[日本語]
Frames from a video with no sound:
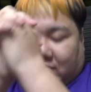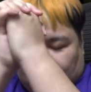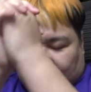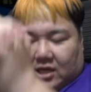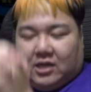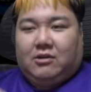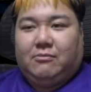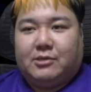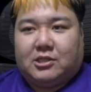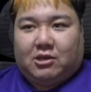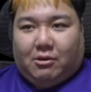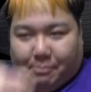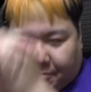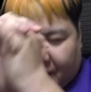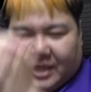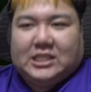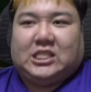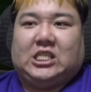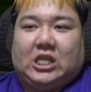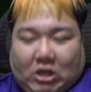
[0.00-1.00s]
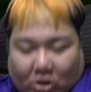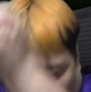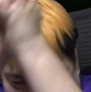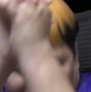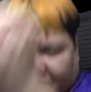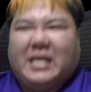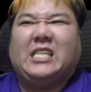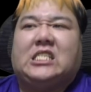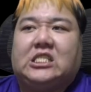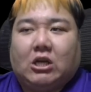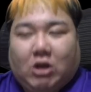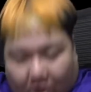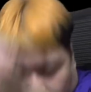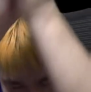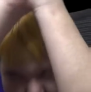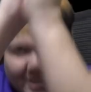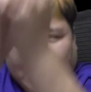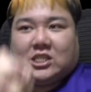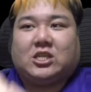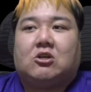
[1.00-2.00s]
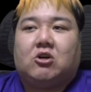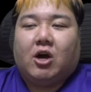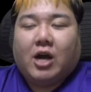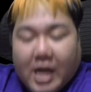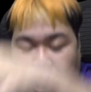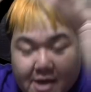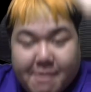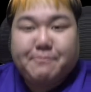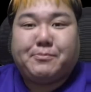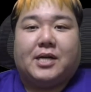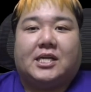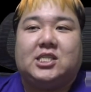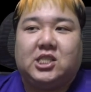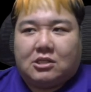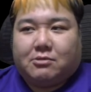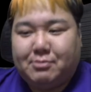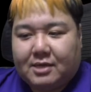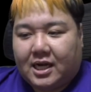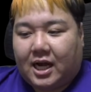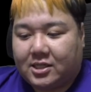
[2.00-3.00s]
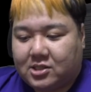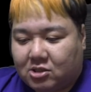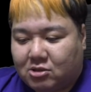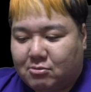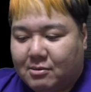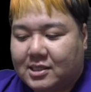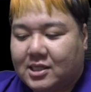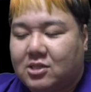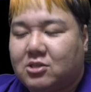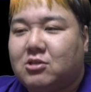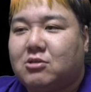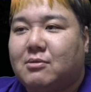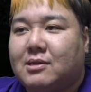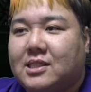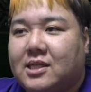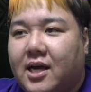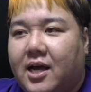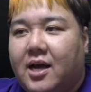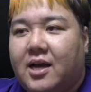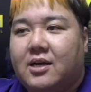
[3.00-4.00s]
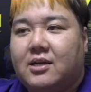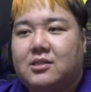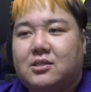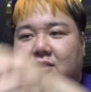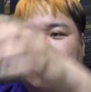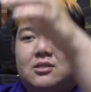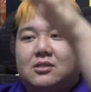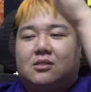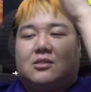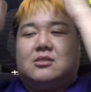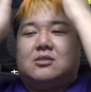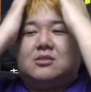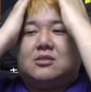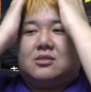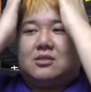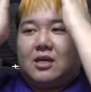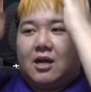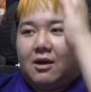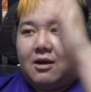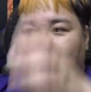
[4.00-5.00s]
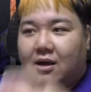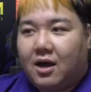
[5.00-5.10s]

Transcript: 頼むぞ、マジで来い。ブラジル。あ、ちょっと待って。あ